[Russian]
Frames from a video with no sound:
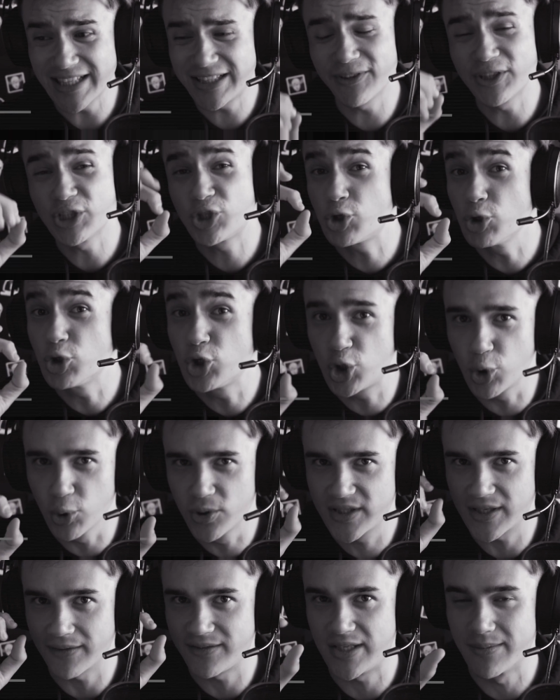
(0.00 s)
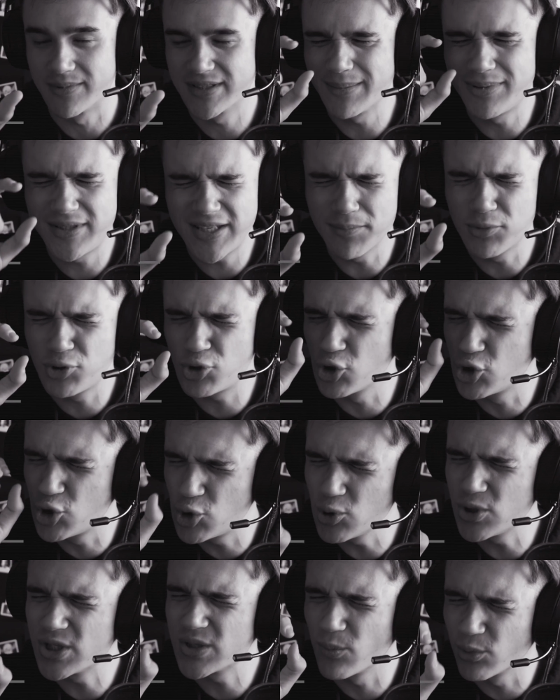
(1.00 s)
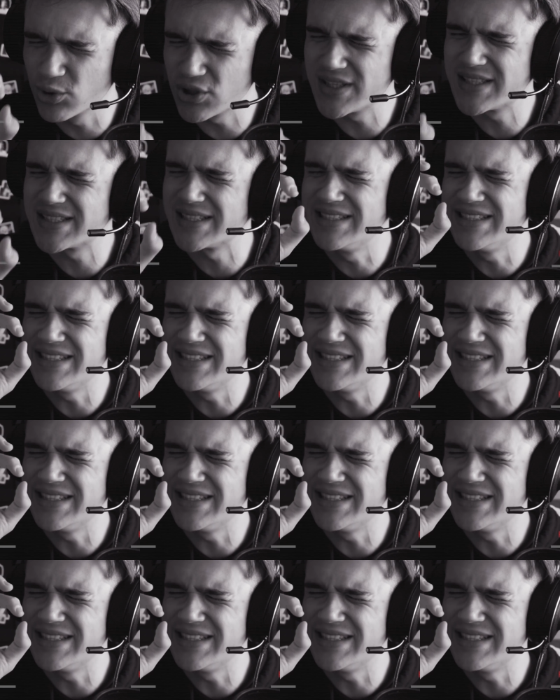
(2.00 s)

этого чуть-чуть совсем, совсем чуть-чуть смотрится